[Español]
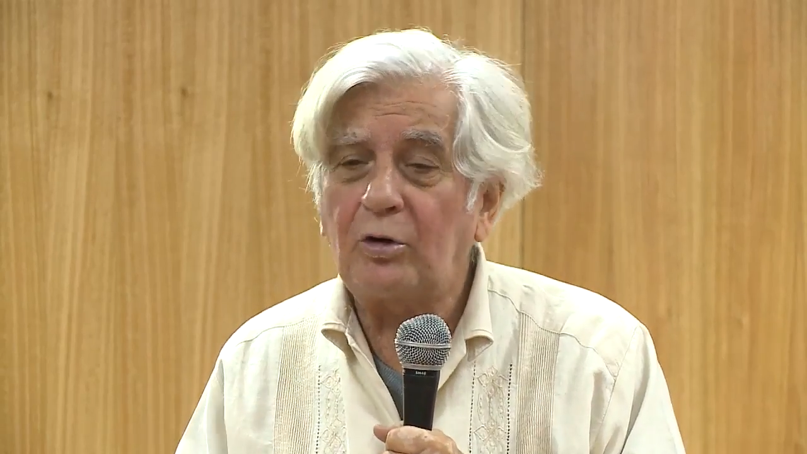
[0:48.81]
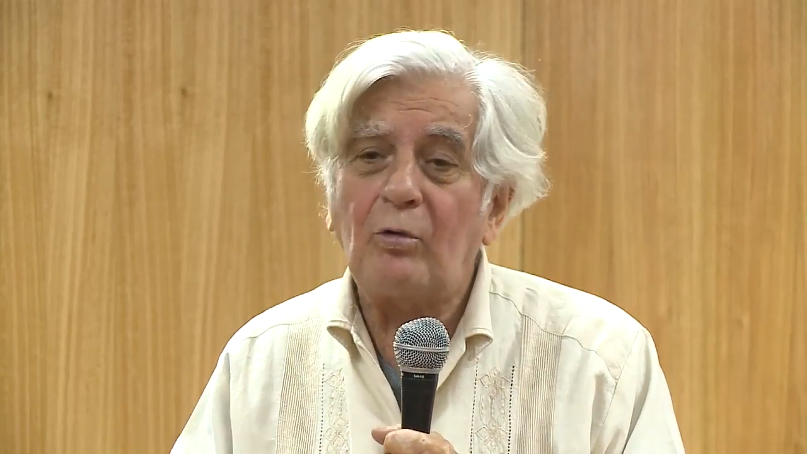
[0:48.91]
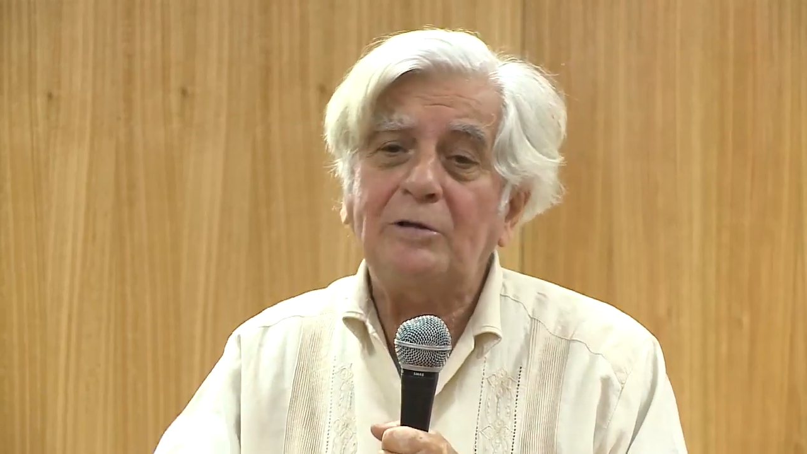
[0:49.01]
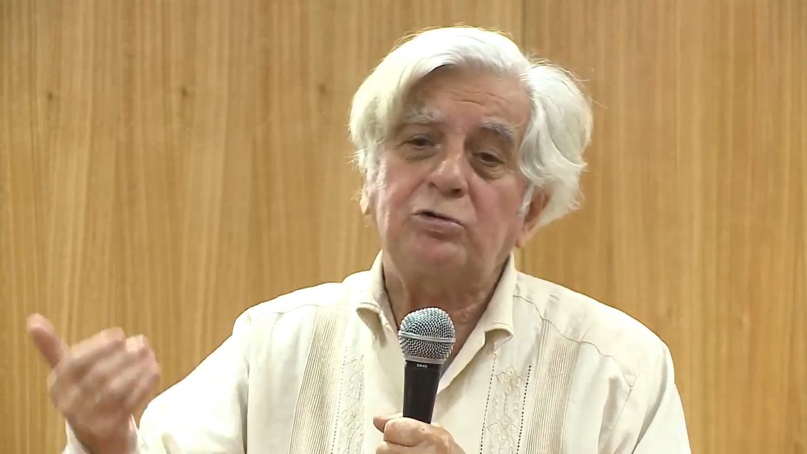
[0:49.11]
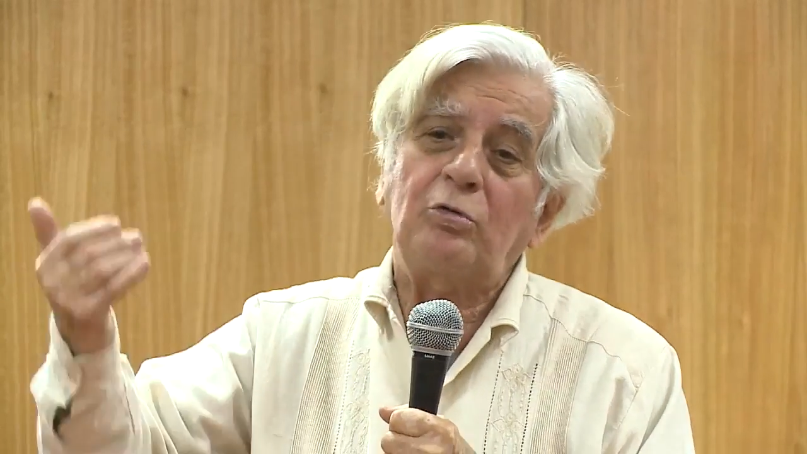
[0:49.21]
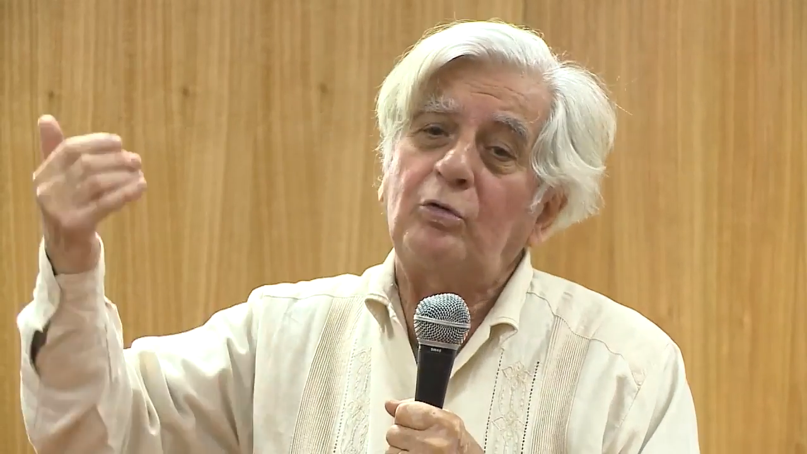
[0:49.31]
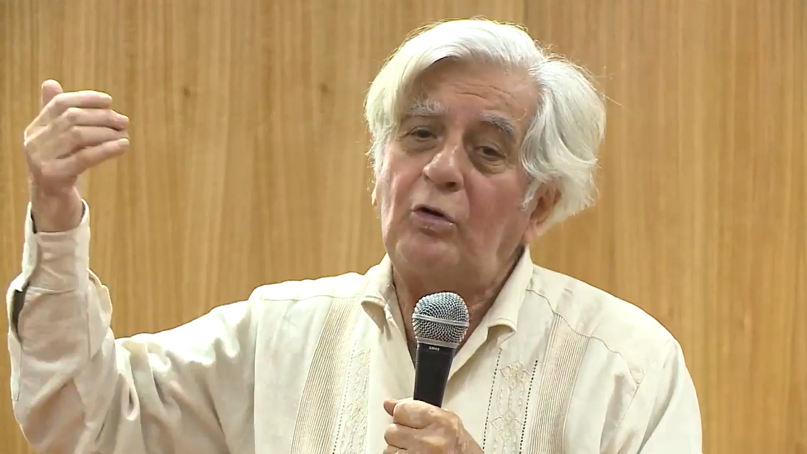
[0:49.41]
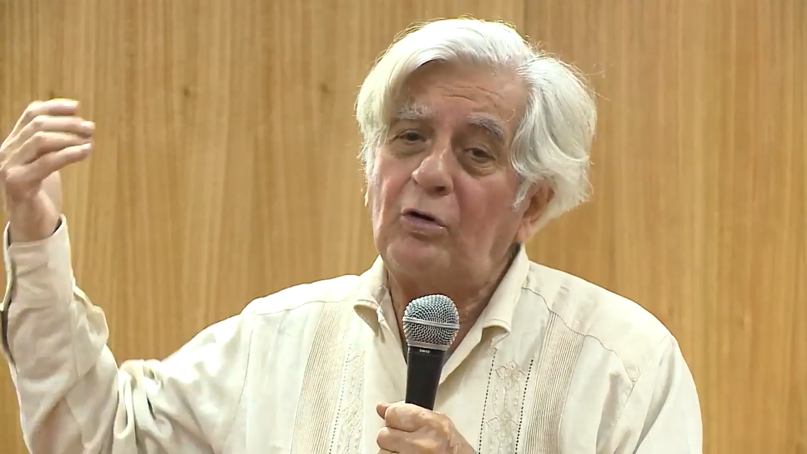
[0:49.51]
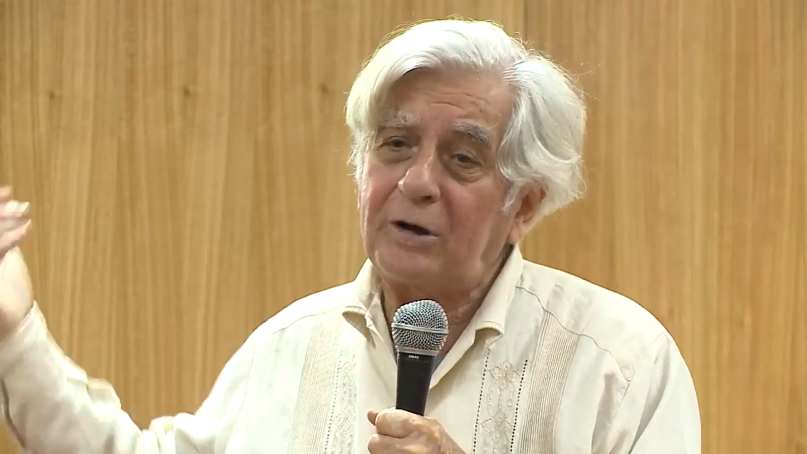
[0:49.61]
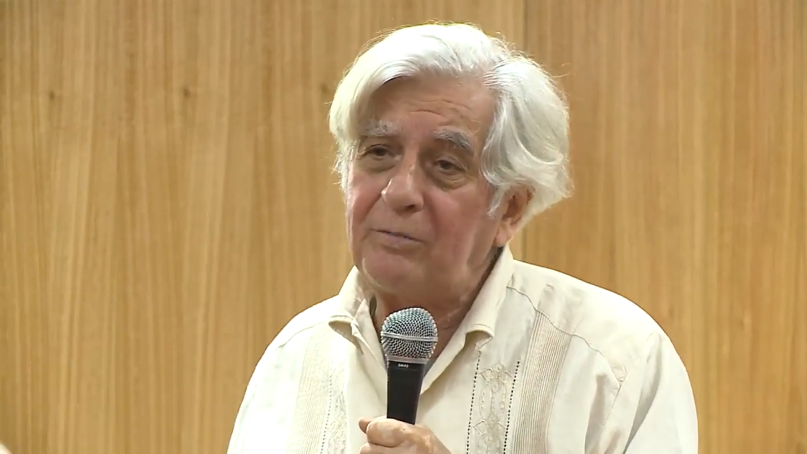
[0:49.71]
cuánto duró
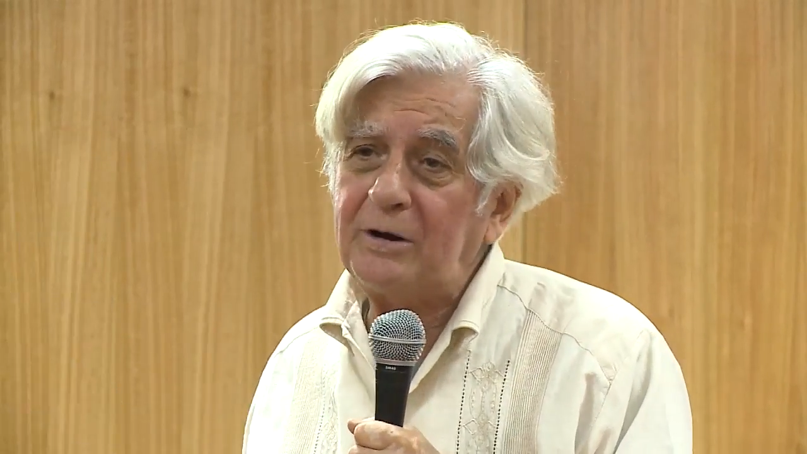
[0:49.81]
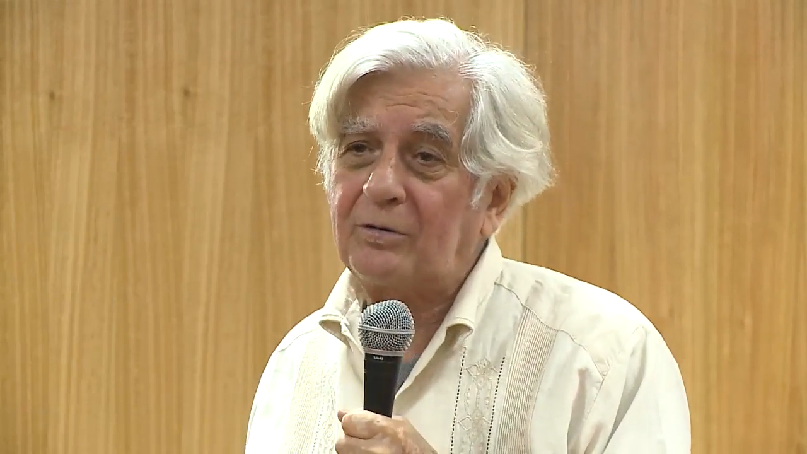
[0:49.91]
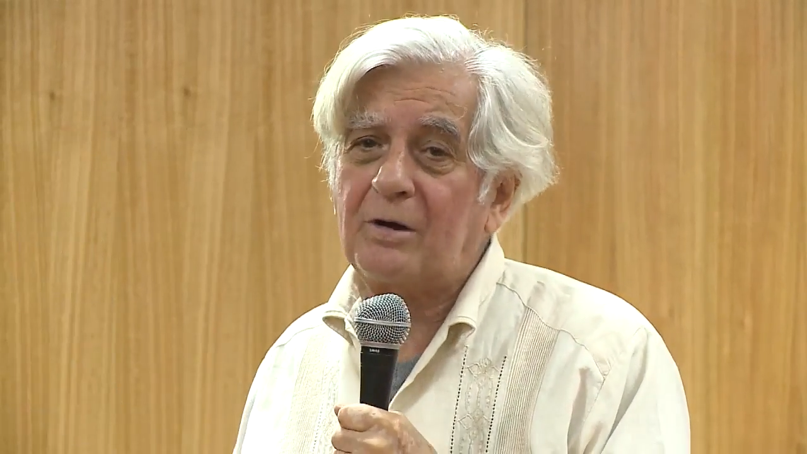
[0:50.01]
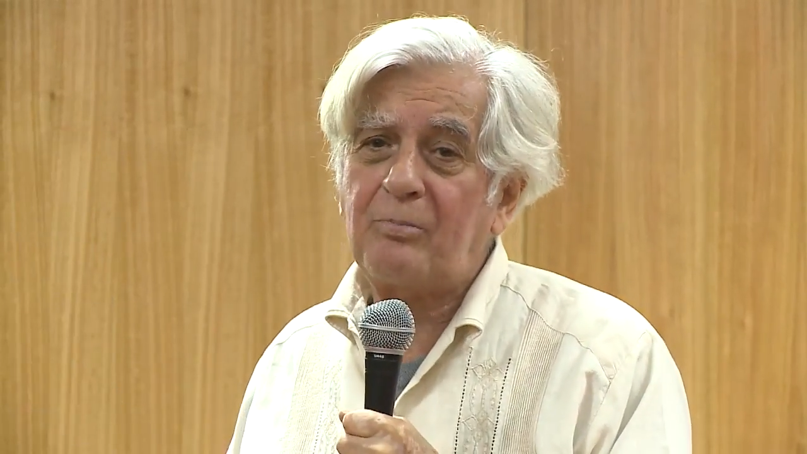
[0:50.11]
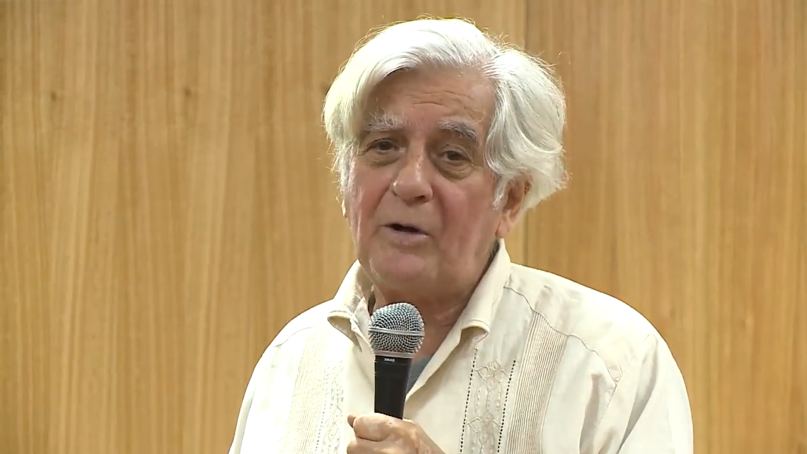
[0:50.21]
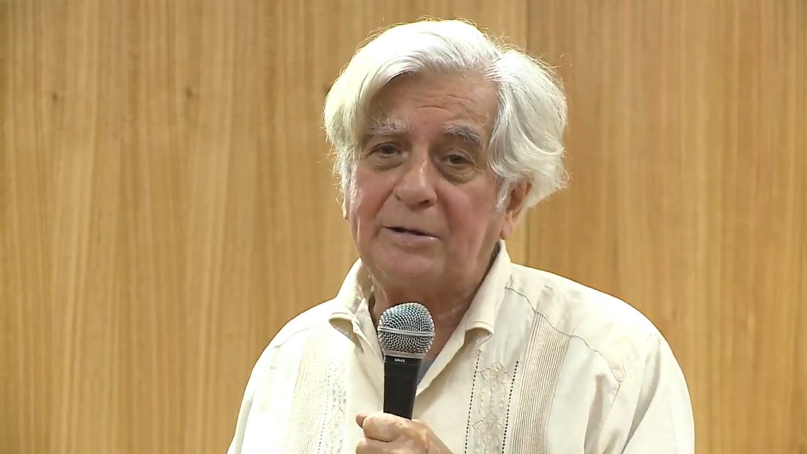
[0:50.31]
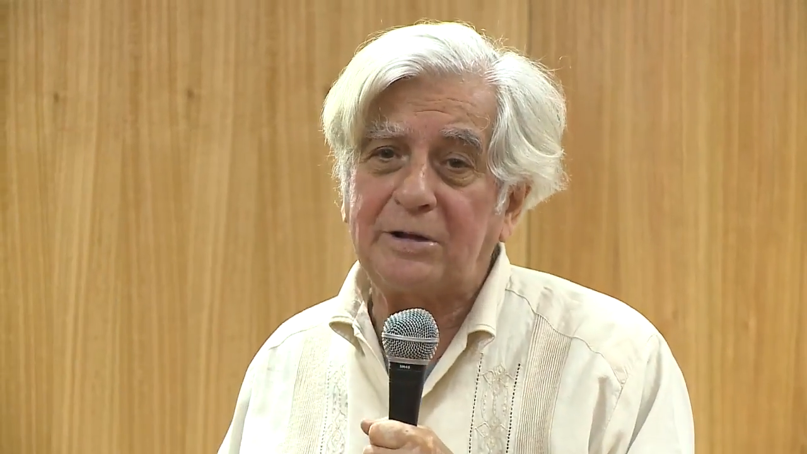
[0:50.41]
lo que vino después?